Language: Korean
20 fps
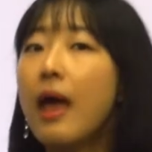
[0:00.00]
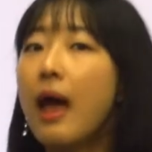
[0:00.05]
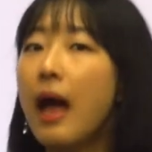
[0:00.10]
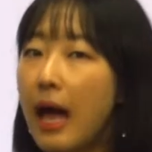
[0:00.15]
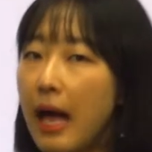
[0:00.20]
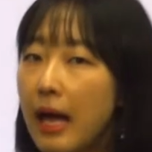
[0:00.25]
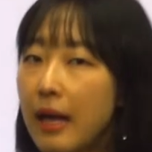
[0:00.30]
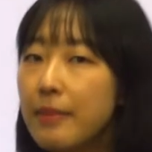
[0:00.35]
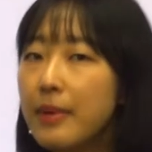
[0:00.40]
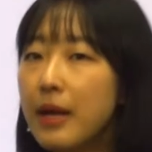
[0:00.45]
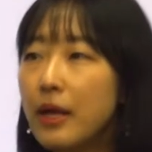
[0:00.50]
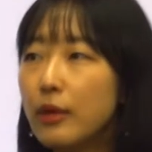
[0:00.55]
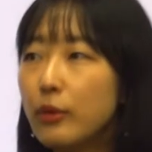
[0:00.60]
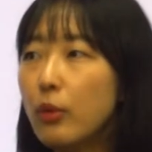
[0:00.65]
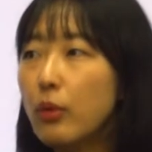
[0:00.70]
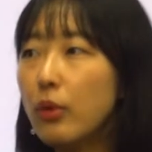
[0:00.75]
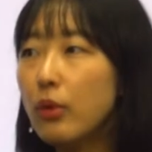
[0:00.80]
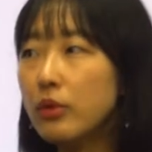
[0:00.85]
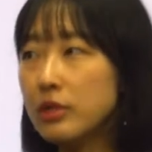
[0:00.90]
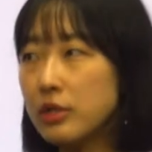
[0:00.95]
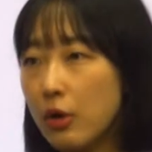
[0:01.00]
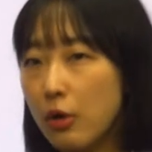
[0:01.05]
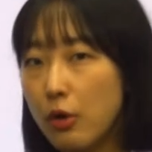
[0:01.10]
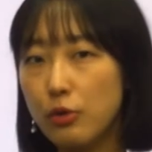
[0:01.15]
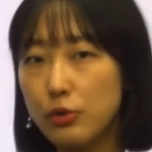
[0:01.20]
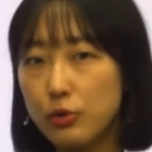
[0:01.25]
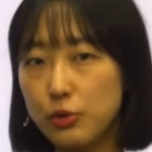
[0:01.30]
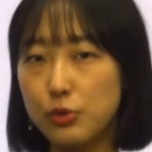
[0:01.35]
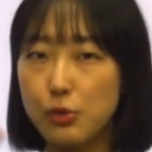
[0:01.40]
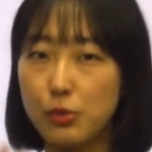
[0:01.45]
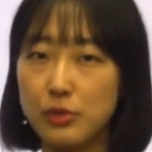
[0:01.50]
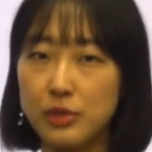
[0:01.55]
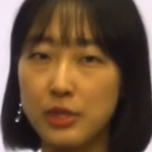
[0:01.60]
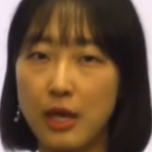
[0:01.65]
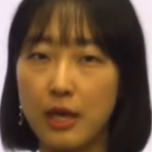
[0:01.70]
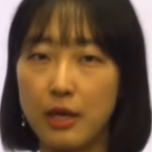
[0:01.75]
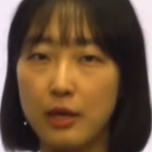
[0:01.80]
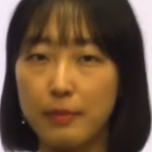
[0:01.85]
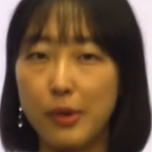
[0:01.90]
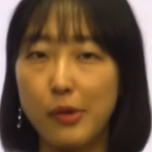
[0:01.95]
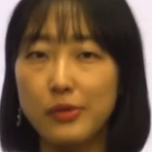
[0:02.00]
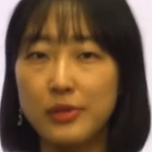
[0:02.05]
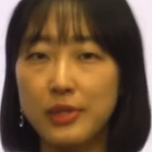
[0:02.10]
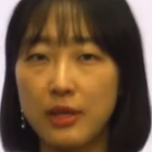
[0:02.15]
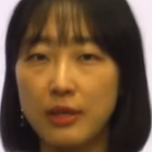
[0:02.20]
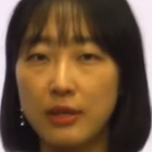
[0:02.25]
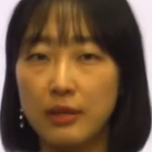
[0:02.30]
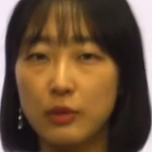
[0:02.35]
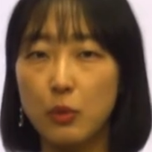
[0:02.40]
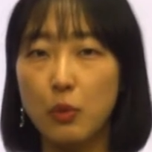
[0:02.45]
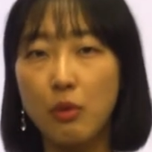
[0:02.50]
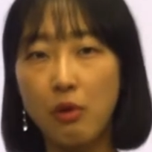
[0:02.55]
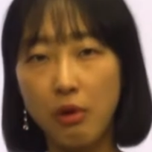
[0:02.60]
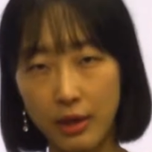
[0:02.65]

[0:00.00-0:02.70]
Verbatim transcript: 아마도 저쪽 자, 별자리에서 온 것